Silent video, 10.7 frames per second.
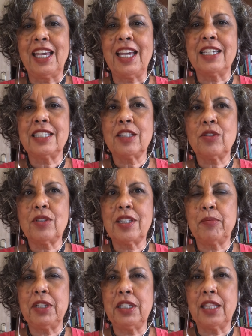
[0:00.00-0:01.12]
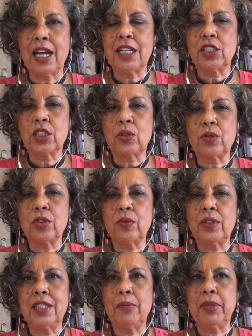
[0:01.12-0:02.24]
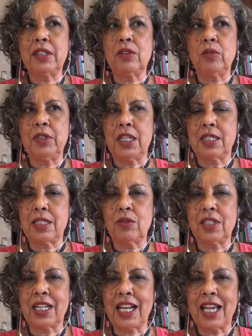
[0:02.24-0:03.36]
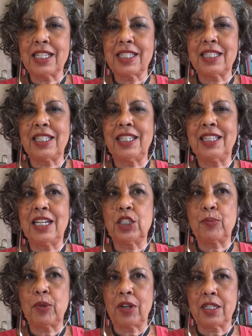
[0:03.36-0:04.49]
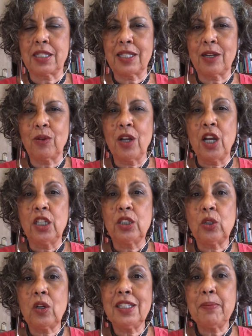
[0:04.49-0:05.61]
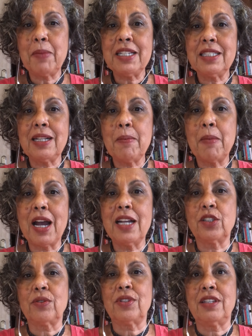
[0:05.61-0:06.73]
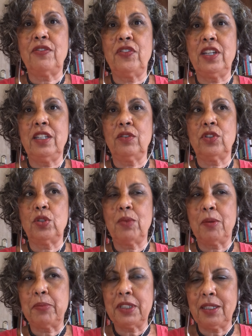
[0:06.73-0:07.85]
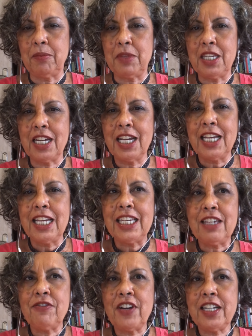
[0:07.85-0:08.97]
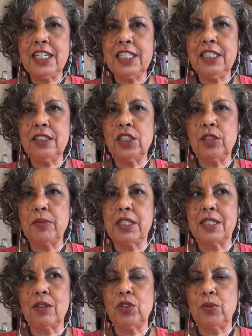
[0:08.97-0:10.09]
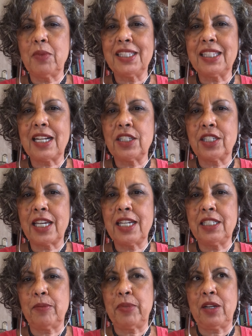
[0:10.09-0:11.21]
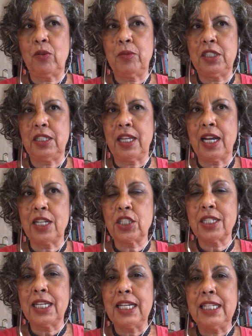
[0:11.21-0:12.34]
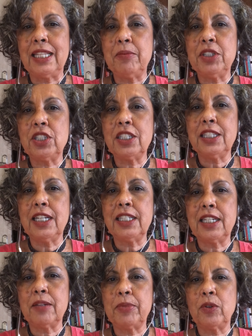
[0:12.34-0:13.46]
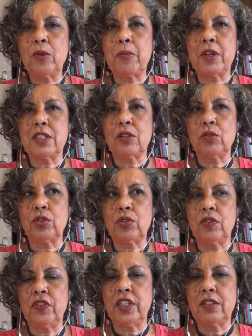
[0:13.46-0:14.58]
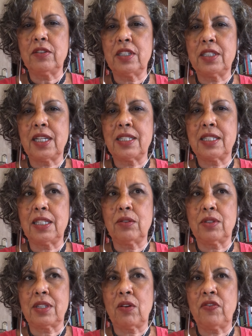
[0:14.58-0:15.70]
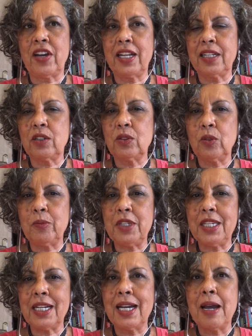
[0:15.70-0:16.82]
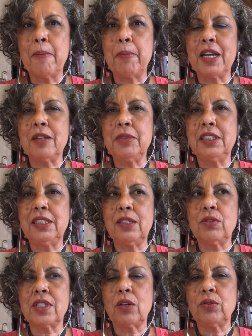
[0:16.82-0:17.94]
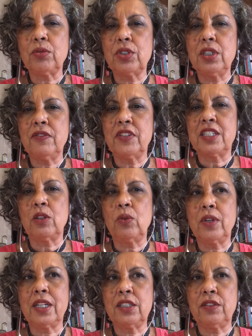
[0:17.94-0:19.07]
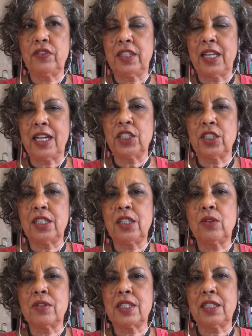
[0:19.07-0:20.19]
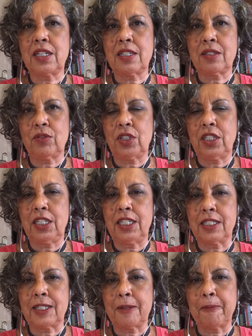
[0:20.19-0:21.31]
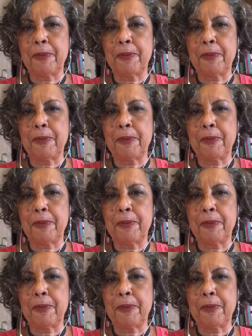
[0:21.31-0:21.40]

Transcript: Esta sociabilidade, construída pela dominação de classe e da exploração, torna mais dramáticos os efeitos de uma pandemia que vai ganhando a dimensão de uma tragédia para a humanidade, na medida em que a preocupação dos governos está sendo salvar a economia para manter os altos níveis de lucratividade e concentração de riqueza.